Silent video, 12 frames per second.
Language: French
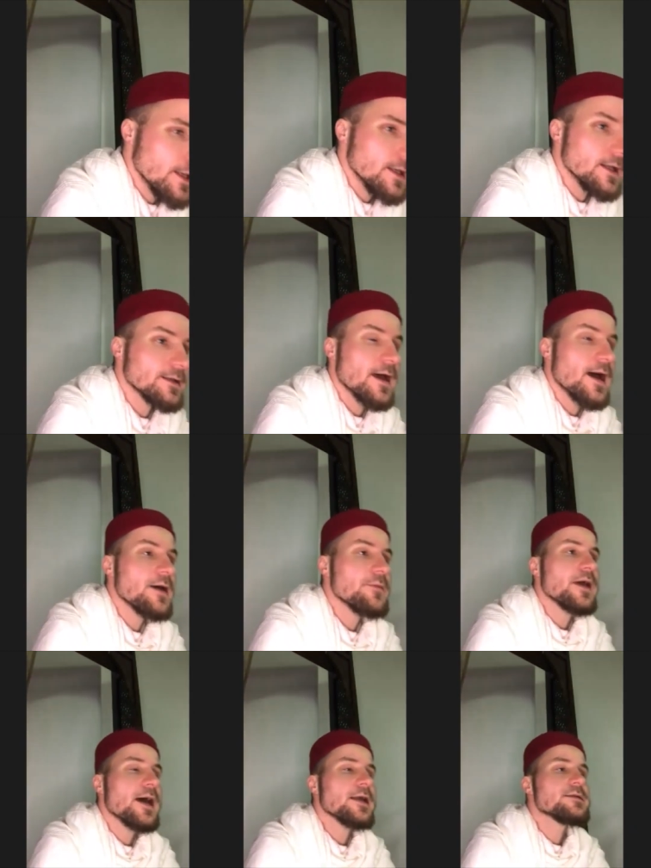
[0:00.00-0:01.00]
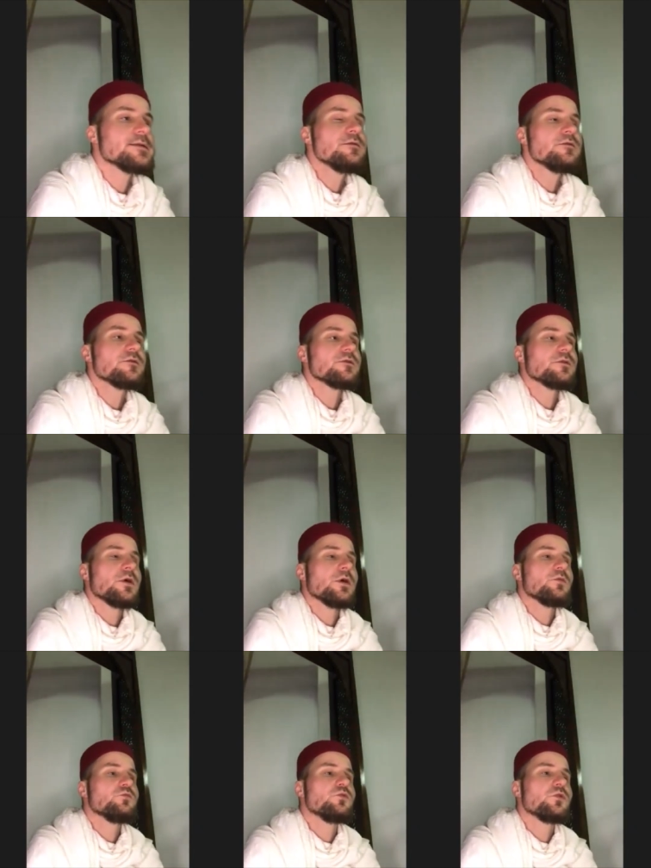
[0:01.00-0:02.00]
Il est impératif
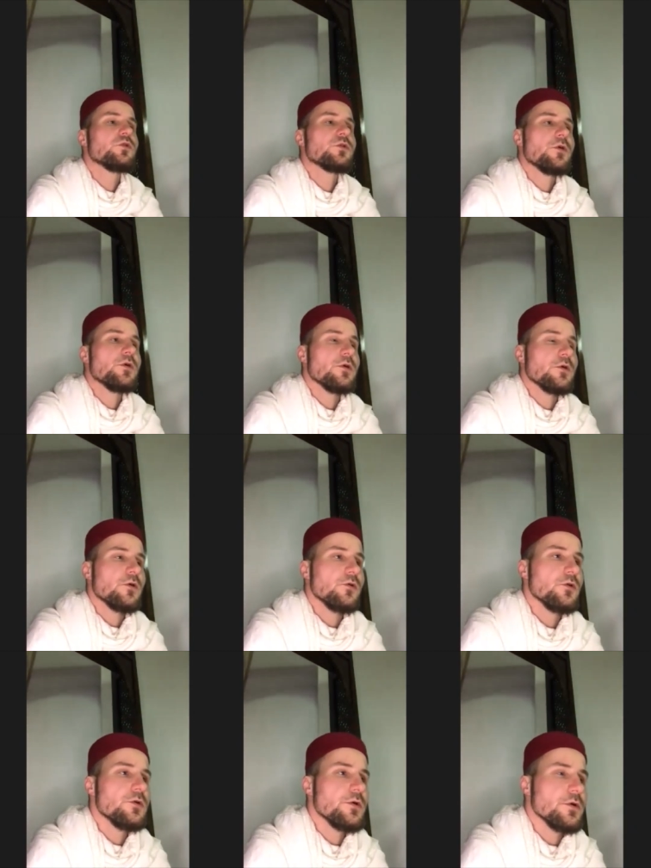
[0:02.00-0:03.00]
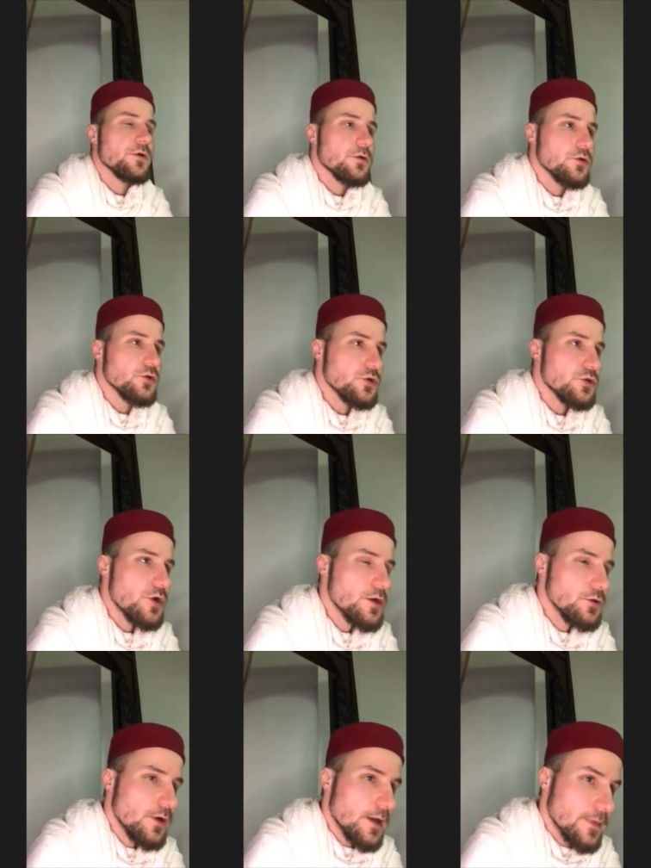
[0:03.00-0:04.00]
pour que le
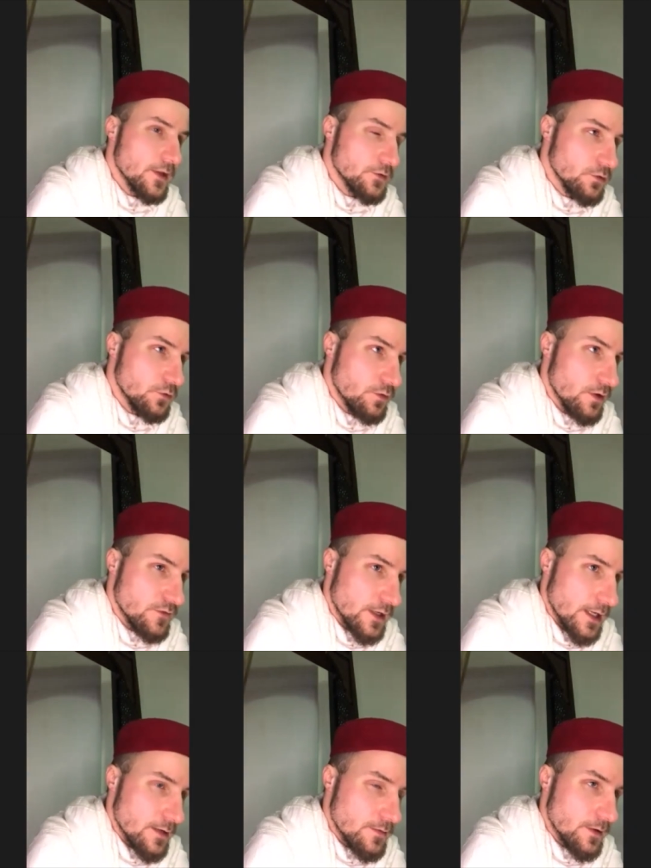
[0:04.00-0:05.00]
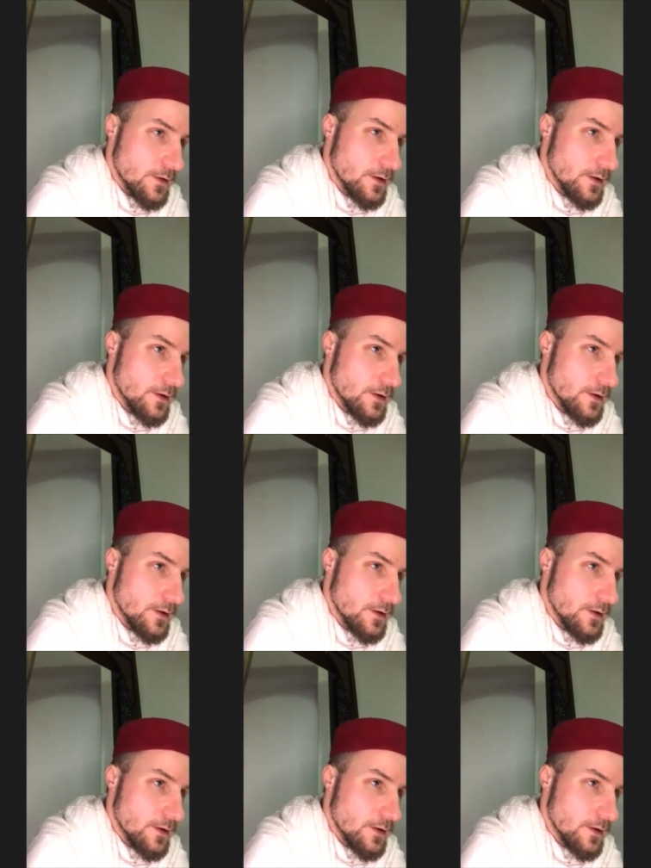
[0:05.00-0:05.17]
jeûne de la personne soit valable,